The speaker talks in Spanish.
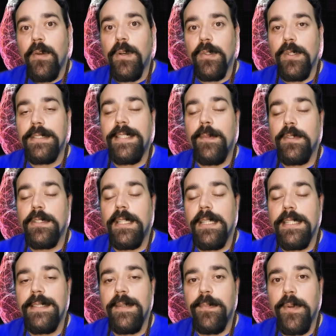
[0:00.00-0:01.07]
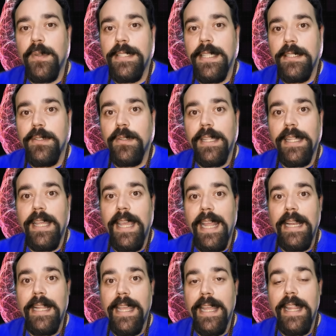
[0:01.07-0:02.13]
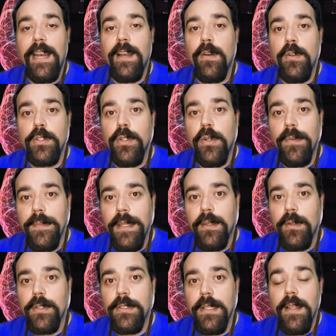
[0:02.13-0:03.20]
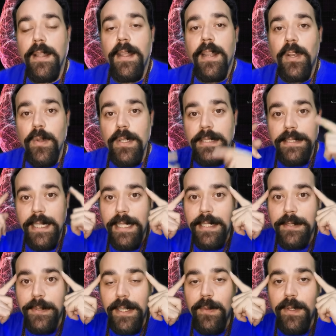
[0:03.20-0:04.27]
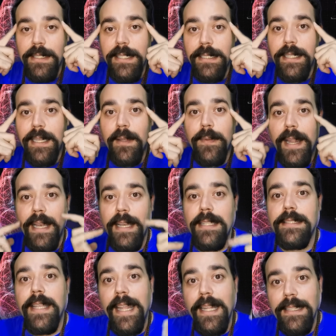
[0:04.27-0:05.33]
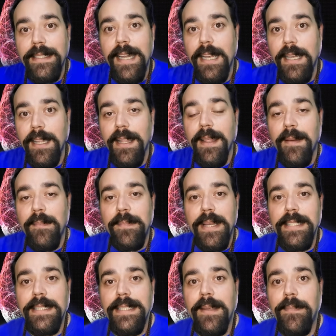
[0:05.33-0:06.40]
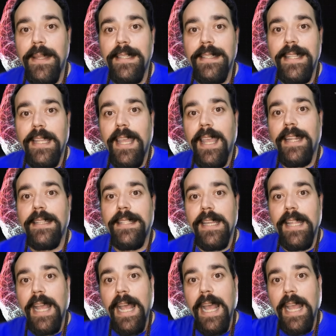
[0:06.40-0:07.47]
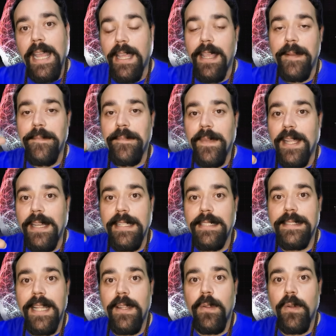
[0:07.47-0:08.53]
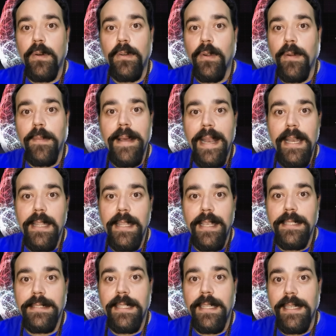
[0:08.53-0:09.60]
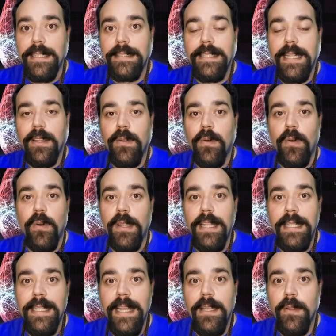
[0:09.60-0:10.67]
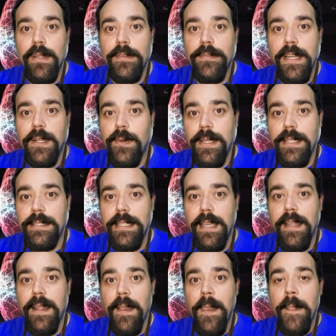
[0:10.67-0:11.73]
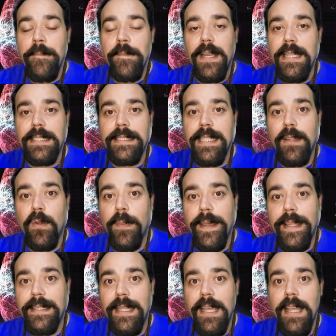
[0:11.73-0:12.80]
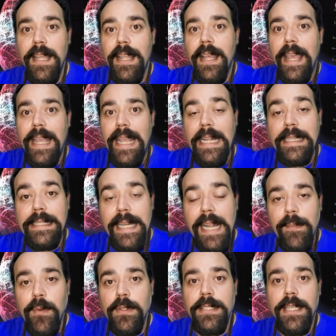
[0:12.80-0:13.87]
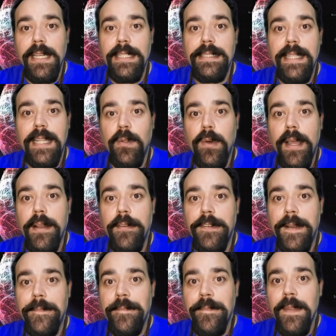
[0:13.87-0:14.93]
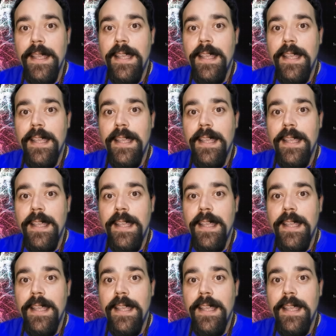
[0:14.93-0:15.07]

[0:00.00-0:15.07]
cuando estamos en este proceso de el quedarnos dormidos, nuestras frecuencias cerebrales entran precisamente entre eh, el estado normal, que es el estado ordinario de frecuencia, el estado beta, y entramos al estado alfa.